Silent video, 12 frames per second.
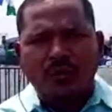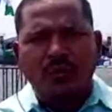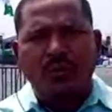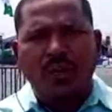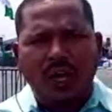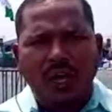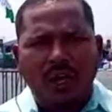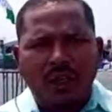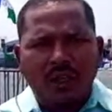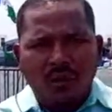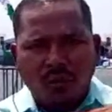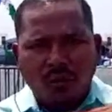ఇచ్చాపురం వరకు
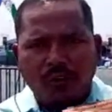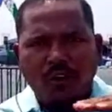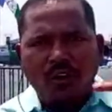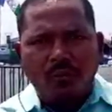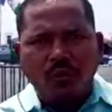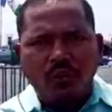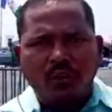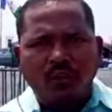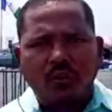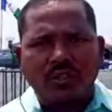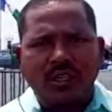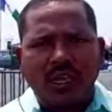కూడా ఓ
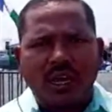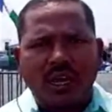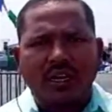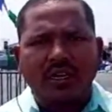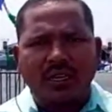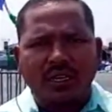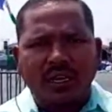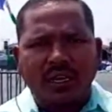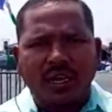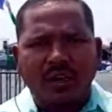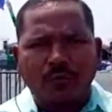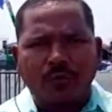ఫ్లోలో ముందుకు కొనసాగాలి